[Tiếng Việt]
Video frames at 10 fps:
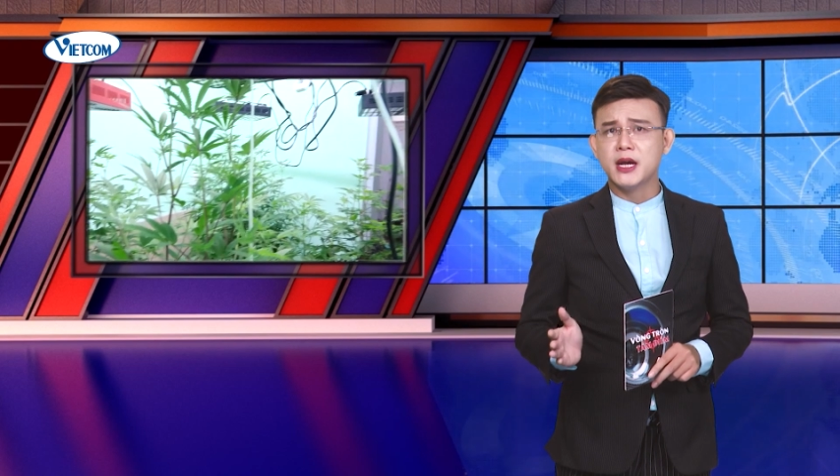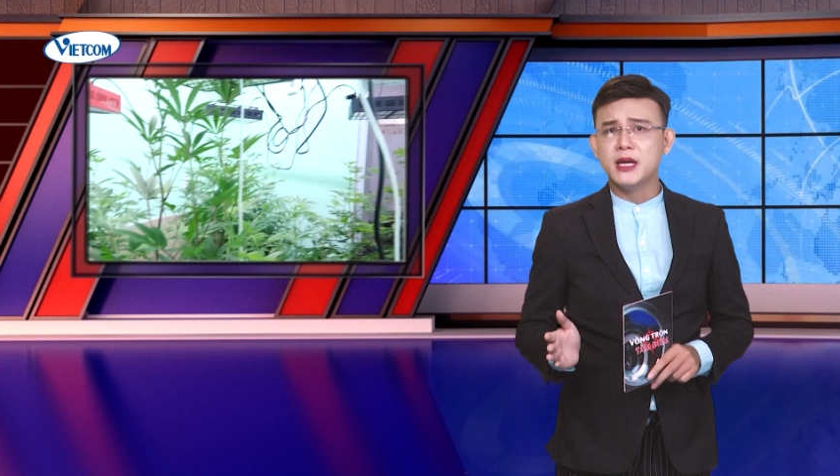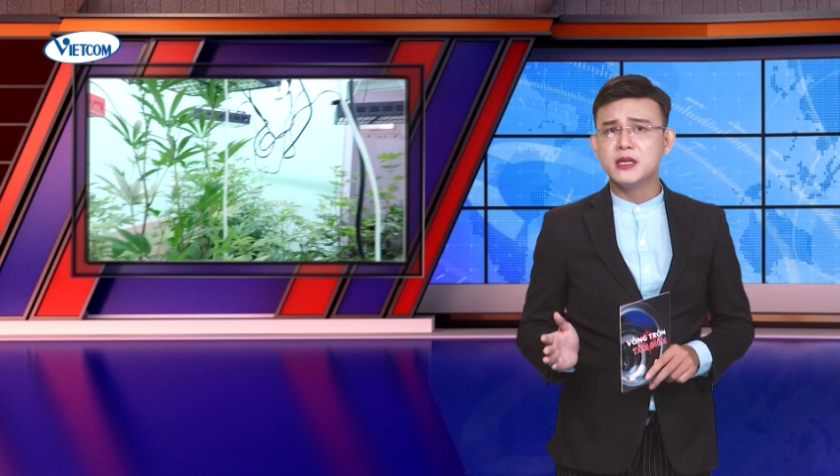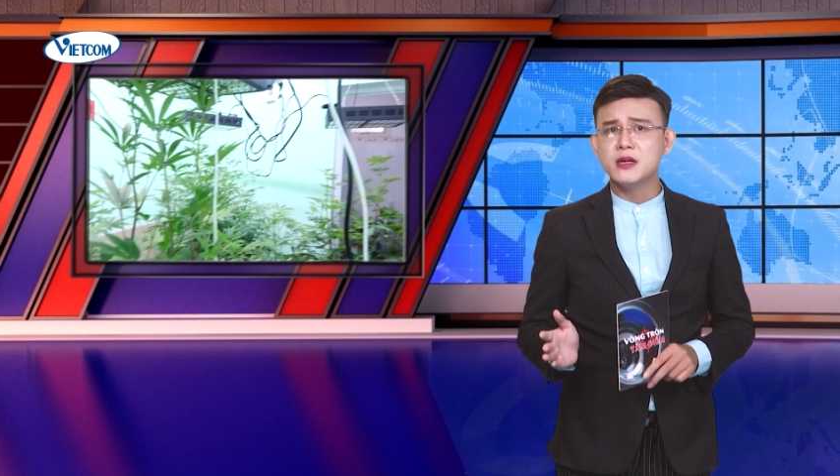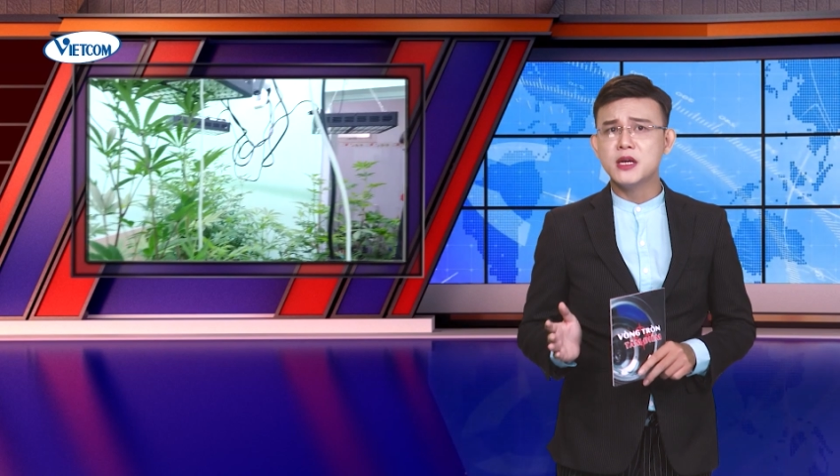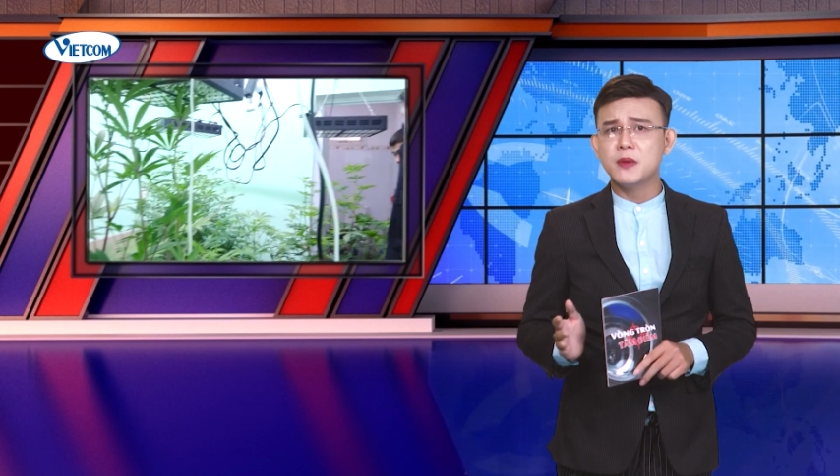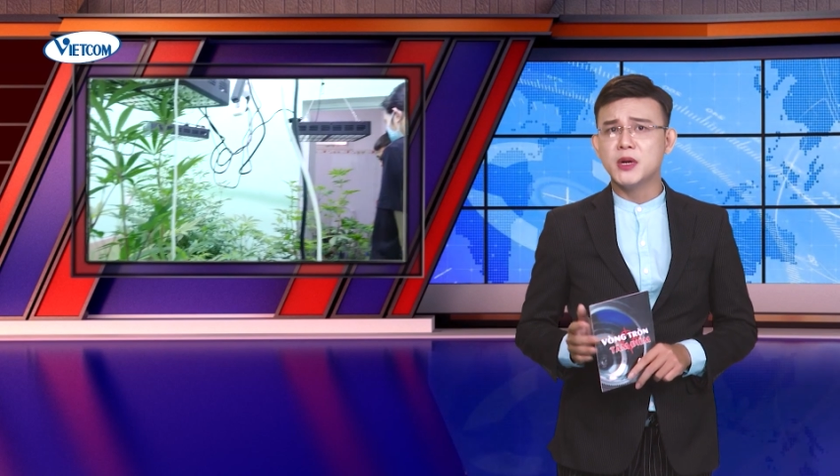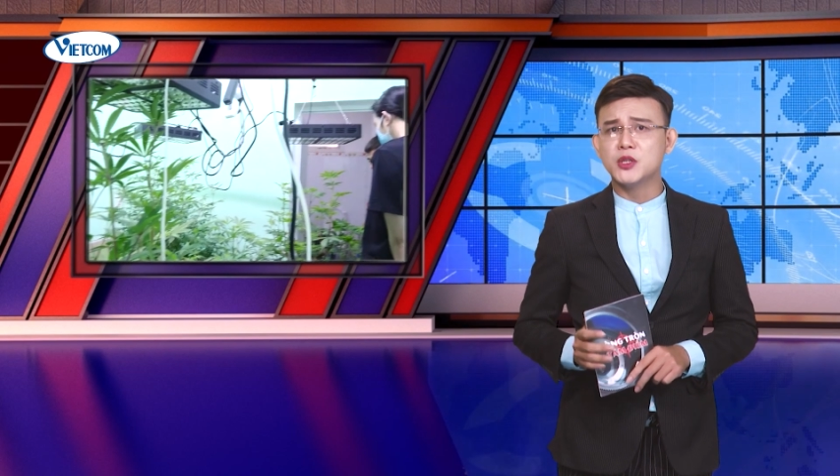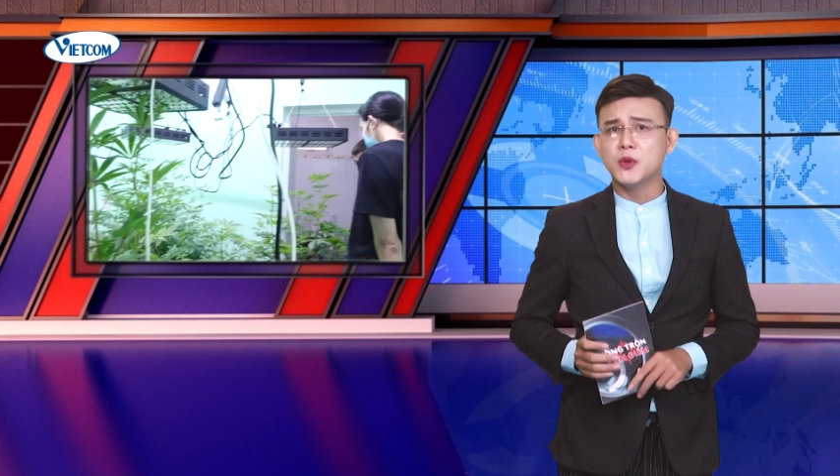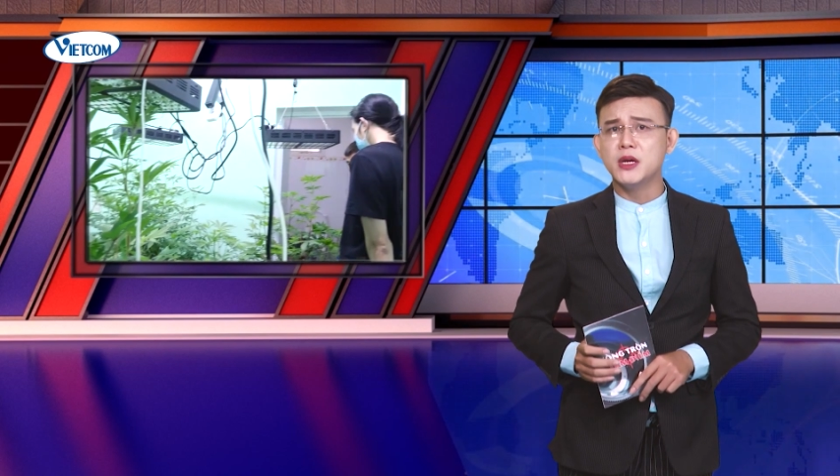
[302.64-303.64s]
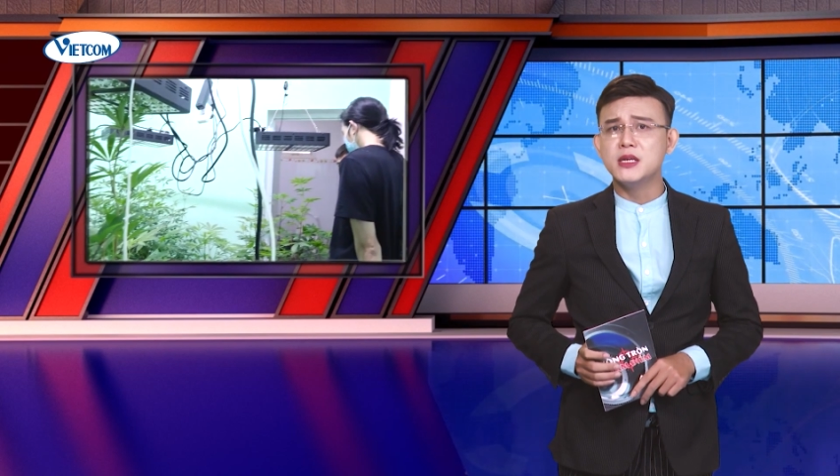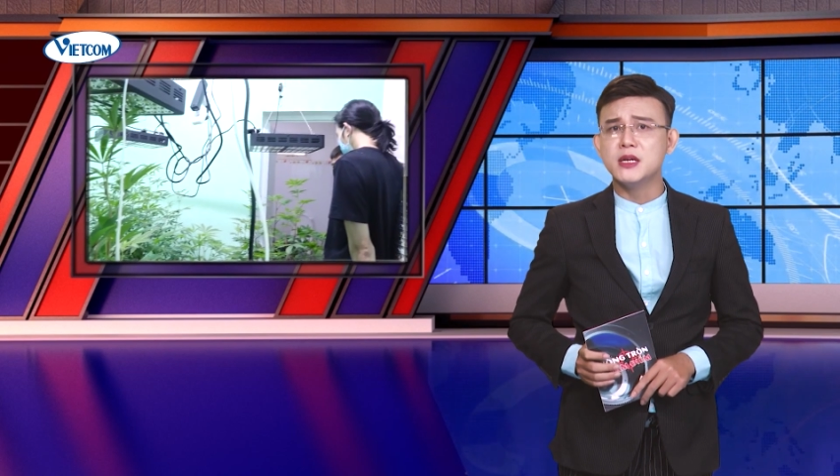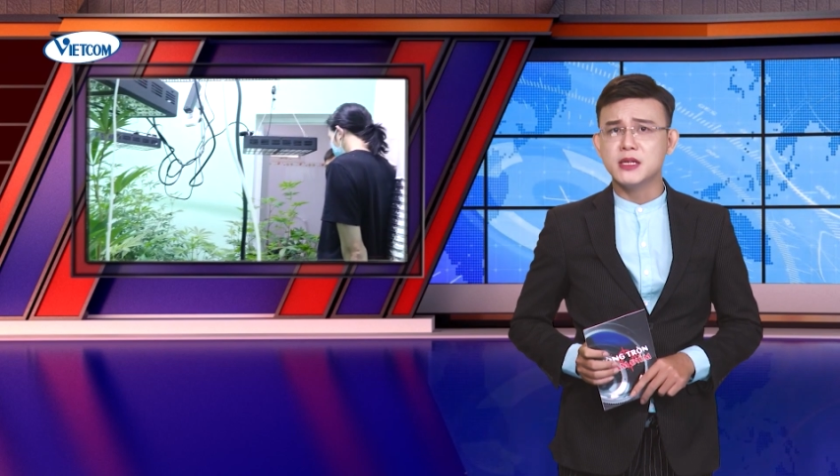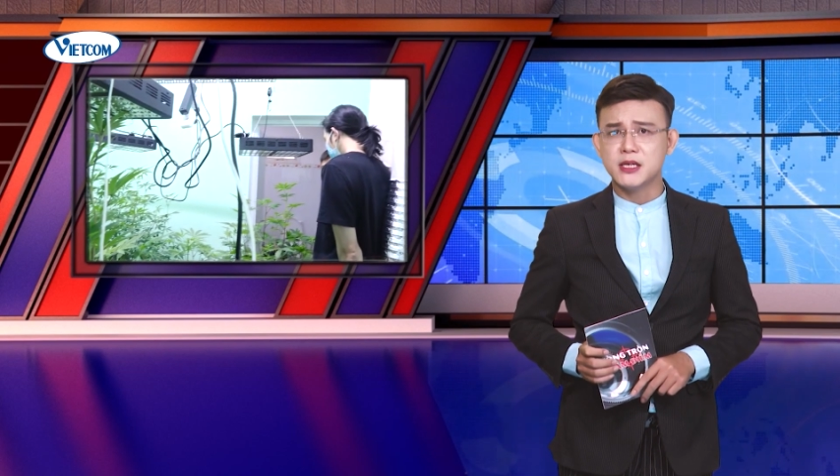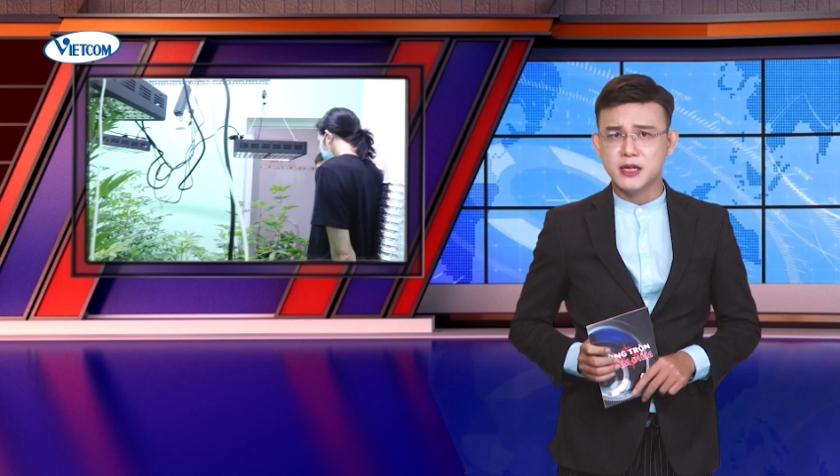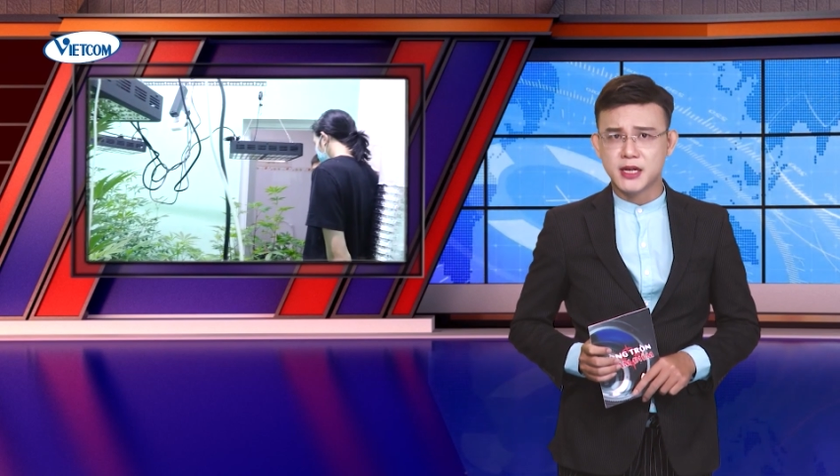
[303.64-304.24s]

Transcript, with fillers: cây chứa chất ma túy dần dần